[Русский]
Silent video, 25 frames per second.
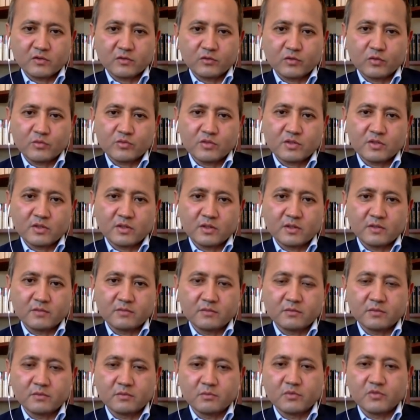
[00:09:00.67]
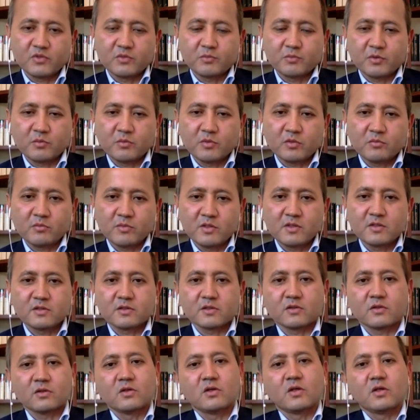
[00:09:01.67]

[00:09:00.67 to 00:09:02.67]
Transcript: в том числе бывший премьер-министр